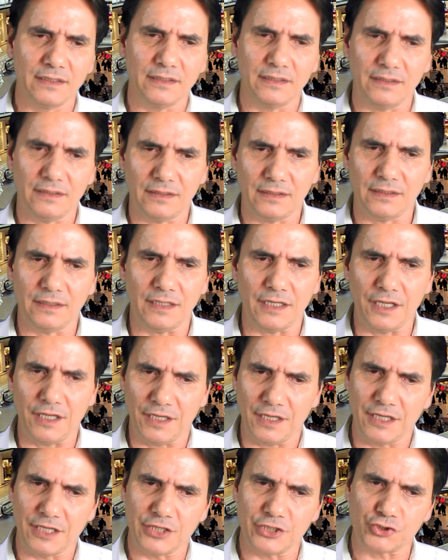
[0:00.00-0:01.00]

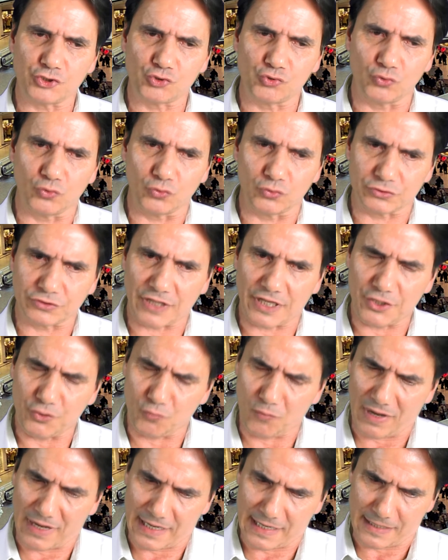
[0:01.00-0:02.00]
E isso tem
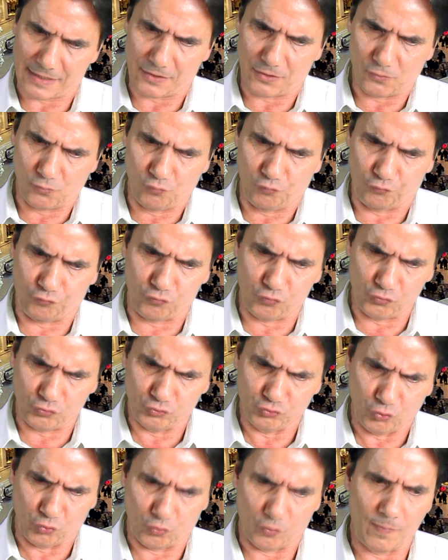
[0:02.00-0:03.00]
uma, um
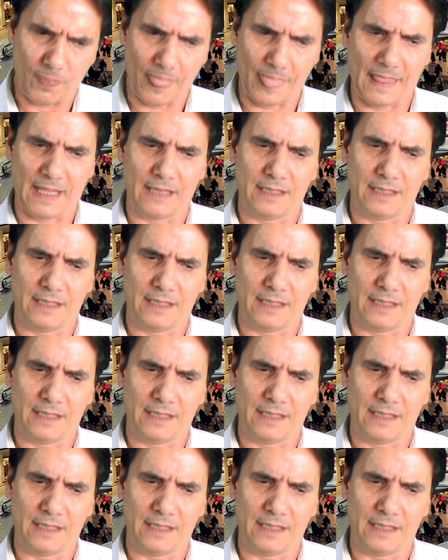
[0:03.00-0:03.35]
fundo,